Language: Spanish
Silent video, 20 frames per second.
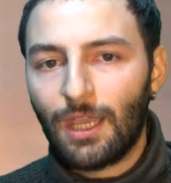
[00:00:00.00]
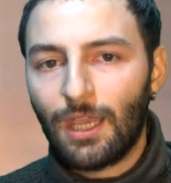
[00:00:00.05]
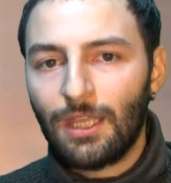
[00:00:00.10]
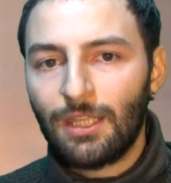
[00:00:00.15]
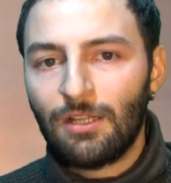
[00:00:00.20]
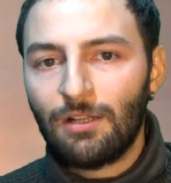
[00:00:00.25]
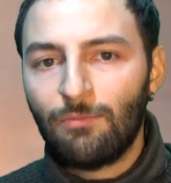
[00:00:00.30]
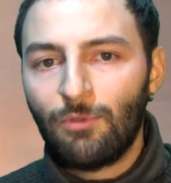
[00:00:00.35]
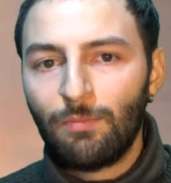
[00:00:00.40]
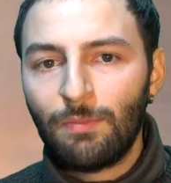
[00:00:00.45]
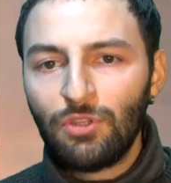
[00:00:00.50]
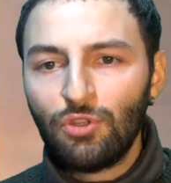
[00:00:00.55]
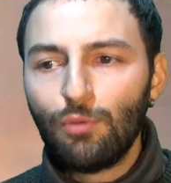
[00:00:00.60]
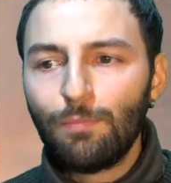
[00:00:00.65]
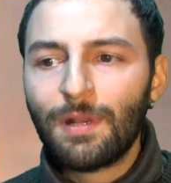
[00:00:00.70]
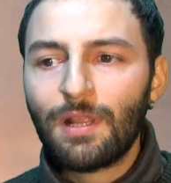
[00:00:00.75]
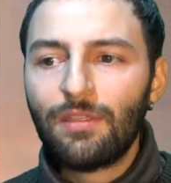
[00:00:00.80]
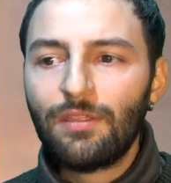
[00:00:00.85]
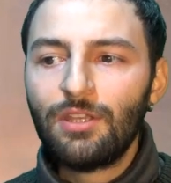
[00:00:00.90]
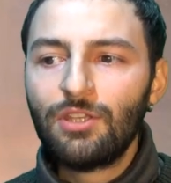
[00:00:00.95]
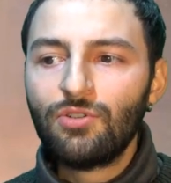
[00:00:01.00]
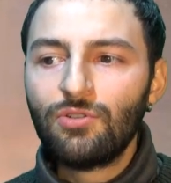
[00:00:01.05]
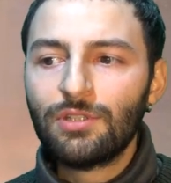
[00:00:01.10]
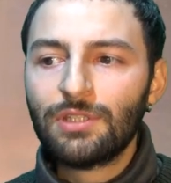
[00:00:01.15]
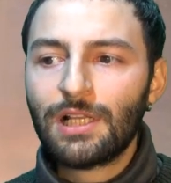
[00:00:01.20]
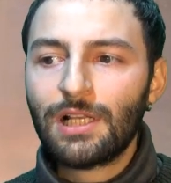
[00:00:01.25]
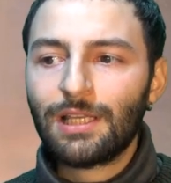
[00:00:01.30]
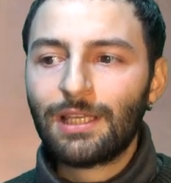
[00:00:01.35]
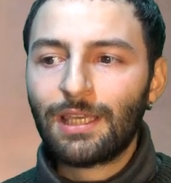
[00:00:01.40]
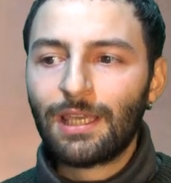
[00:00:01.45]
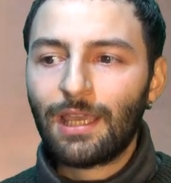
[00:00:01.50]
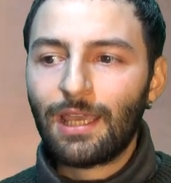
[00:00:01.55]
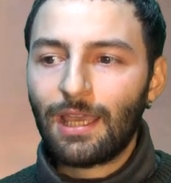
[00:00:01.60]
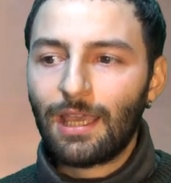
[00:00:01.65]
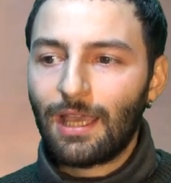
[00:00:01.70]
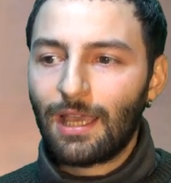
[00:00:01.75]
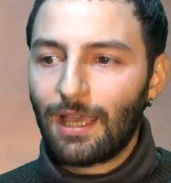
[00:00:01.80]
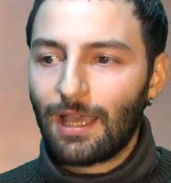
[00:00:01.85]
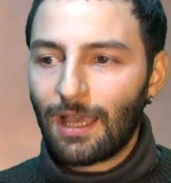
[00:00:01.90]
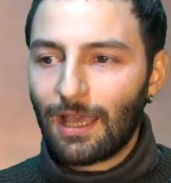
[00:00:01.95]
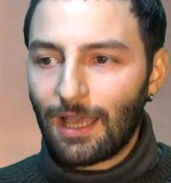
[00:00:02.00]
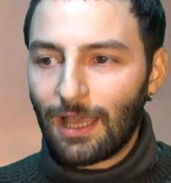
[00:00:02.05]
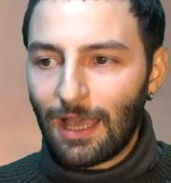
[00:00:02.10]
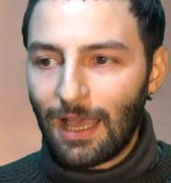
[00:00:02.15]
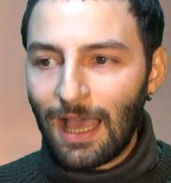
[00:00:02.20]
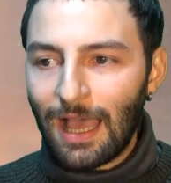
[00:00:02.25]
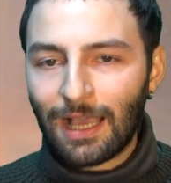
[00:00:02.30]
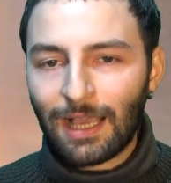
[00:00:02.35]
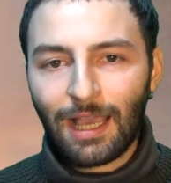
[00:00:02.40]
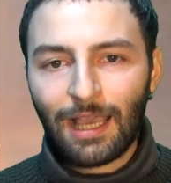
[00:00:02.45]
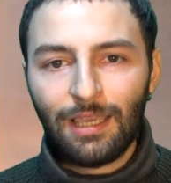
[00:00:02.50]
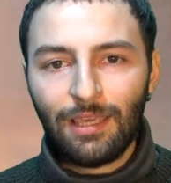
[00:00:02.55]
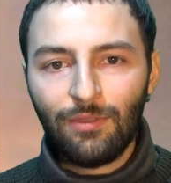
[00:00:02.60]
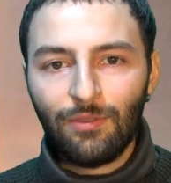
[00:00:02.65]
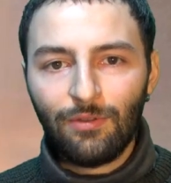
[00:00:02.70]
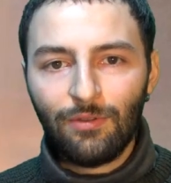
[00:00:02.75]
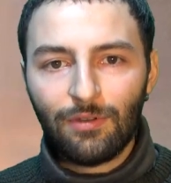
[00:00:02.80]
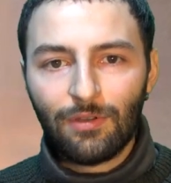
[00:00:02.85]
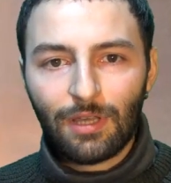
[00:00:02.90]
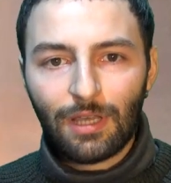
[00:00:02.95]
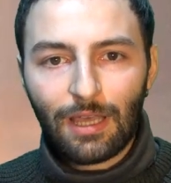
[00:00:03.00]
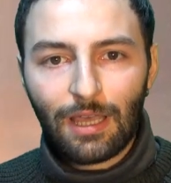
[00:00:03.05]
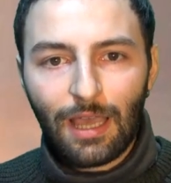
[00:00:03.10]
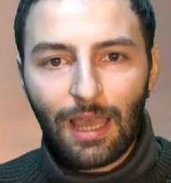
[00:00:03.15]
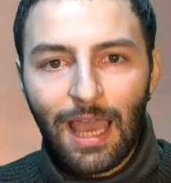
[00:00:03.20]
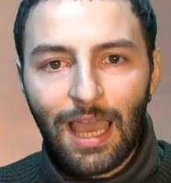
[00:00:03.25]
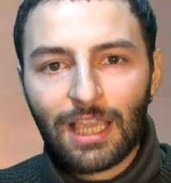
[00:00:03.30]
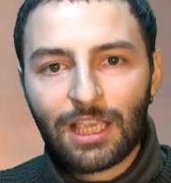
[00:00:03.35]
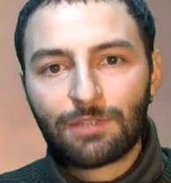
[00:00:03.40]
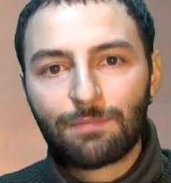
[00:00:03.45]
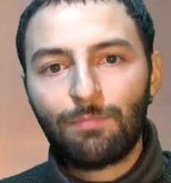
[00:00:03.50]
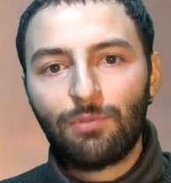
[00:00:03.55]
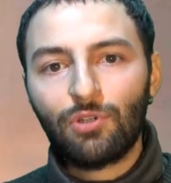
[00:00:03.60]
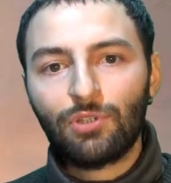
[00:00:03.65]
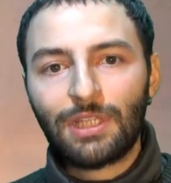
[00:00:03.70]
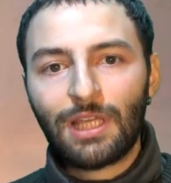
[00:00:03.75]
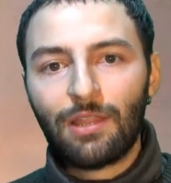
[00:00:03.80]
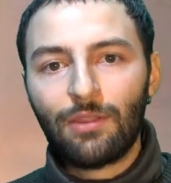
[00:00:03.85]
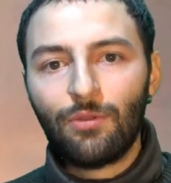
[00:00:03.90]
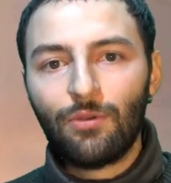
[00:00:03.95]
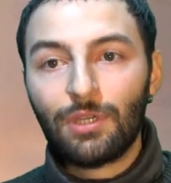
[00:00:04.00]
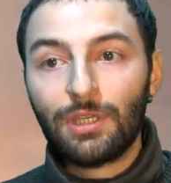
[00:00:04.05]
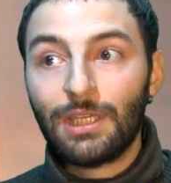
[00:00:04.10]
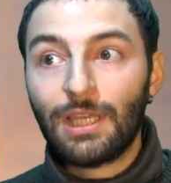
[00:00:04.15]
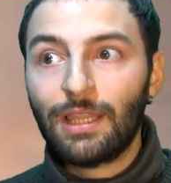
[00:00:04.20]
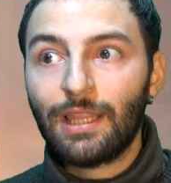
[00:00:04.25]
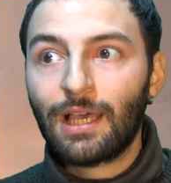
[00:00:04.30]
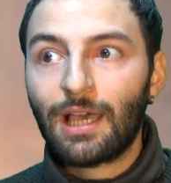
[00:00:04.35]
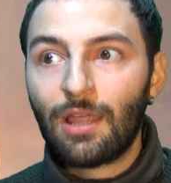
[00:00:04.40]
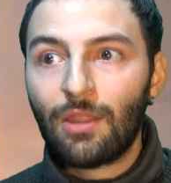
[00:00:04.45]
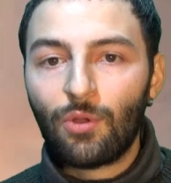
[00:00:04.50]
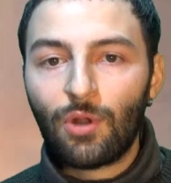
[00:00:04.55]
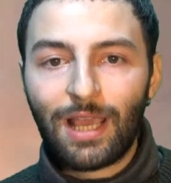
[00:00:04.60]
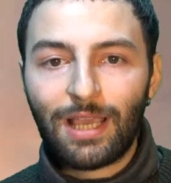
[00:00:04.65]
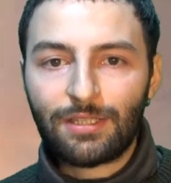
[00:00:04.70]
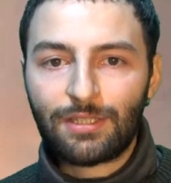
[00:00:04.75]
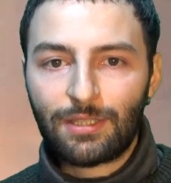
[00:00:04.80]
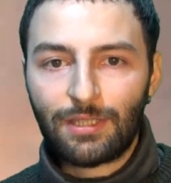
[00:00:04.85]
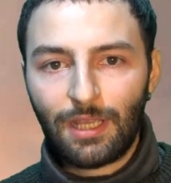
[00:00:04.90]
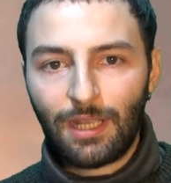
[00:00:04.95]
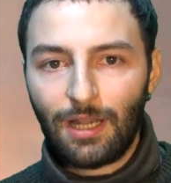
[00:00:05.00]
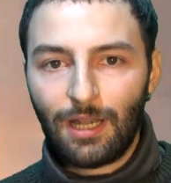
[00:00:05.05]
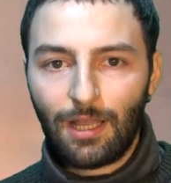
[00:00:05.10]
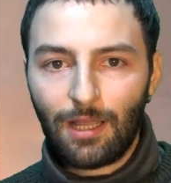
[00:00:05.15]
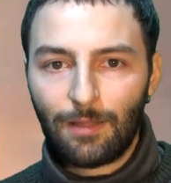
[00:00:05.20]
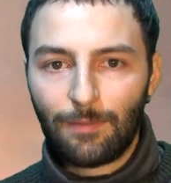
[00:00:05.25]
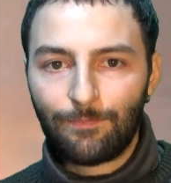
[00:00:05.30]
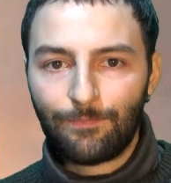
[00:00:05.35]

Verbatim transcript: en el momento preciso en el que ha caído, ha explotado y ha dejado la estela.